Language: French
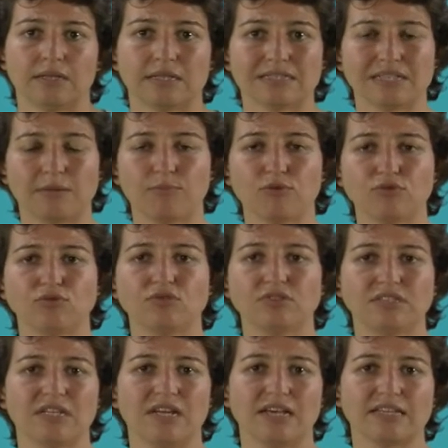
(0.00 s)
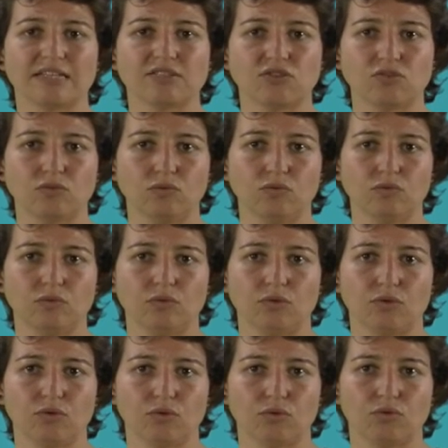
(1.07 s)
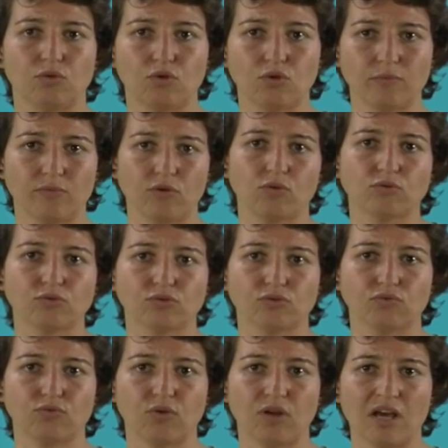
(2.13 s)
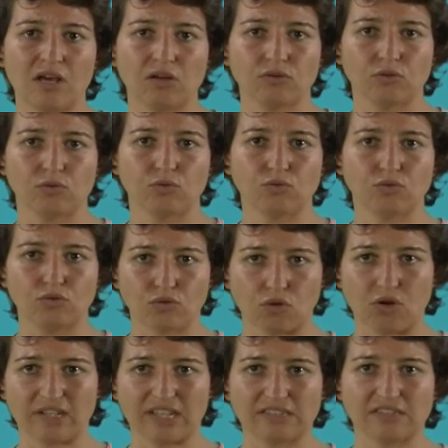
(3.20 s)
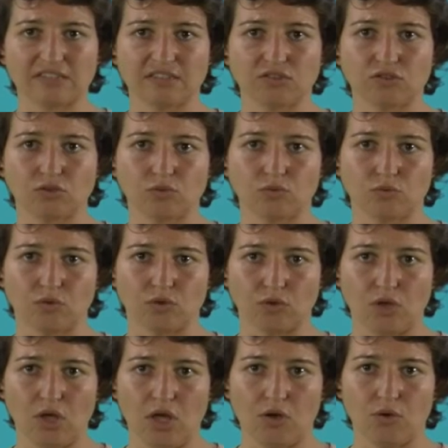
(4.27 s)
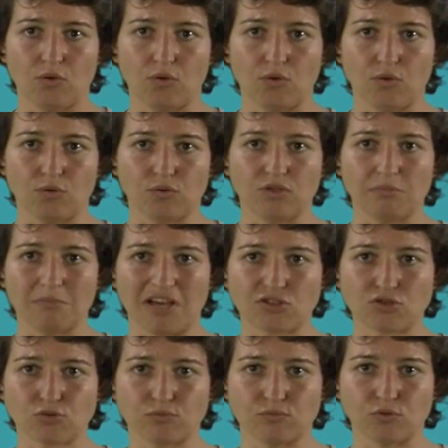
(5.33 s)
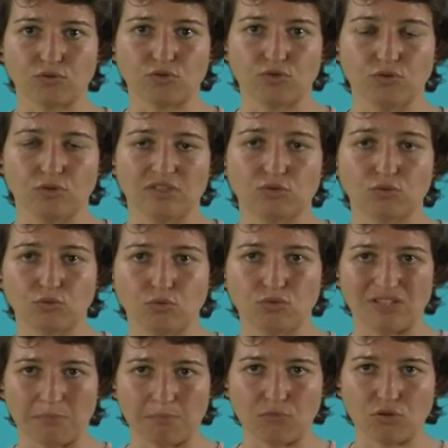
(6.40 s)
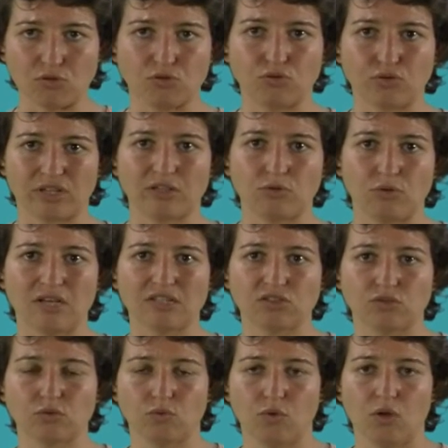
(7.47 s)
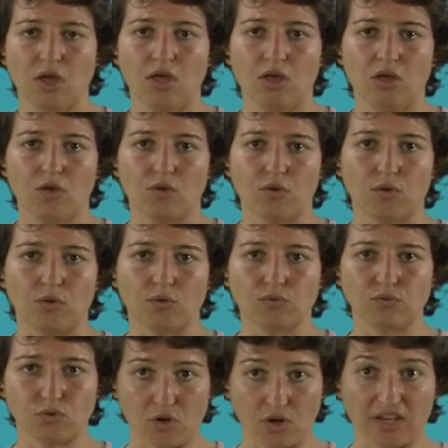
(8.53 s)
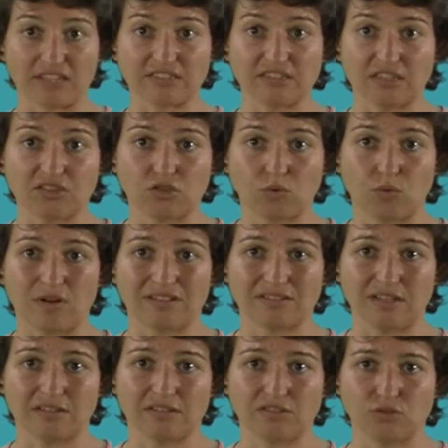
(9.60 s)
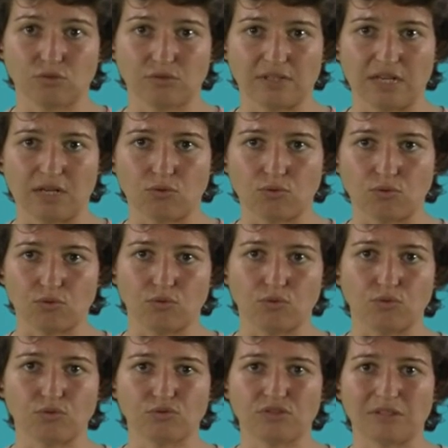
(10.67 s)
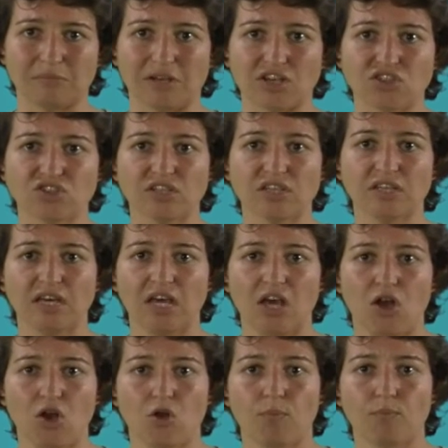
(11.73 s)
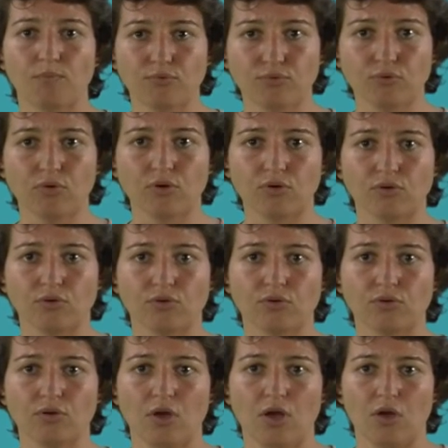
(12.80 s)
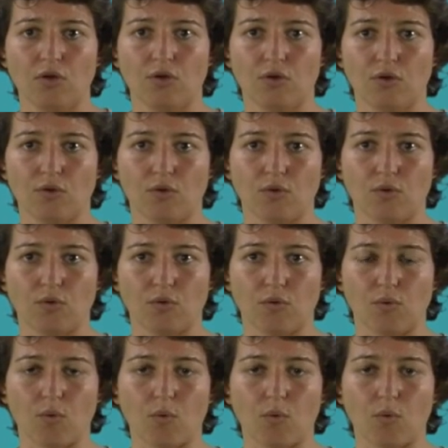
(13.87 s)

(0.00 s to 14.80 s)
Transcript: Ça pose aussi la question de comment concevoir une autre organisation des marchés mondiaux et surtout des modes de régulation euh, de l'Organisation internationale euh, de ces marchés pour que euh,